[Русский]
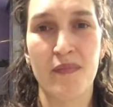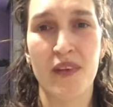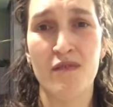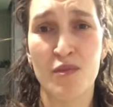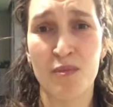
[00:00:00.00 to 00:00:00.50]

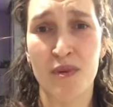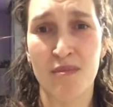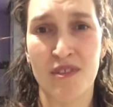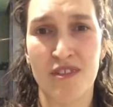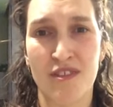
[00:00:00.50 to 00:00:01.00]

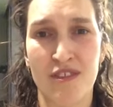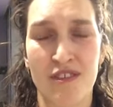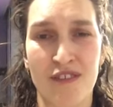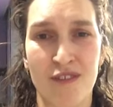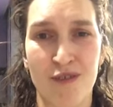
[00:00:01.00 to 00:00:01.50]
вспомнить,
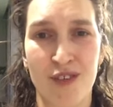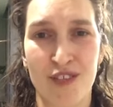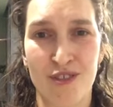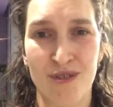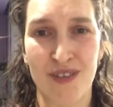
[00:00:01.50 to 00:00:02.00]
э, кто я,
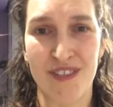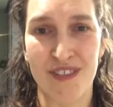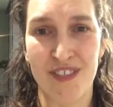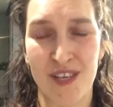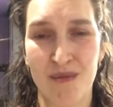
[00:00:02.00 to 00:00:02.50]
что я,
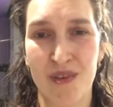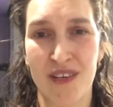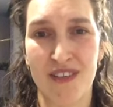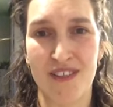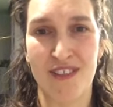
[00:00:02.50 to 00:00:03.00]
зачем
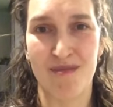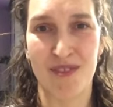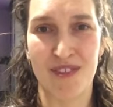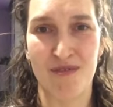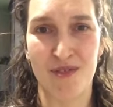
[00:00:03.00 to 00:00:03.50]
я, зачем я
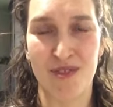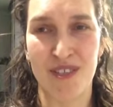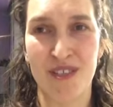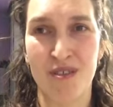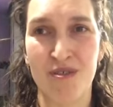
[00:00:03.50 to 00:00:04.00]
это все
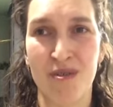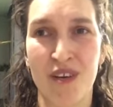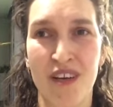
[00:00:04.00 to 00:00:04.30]
делаю,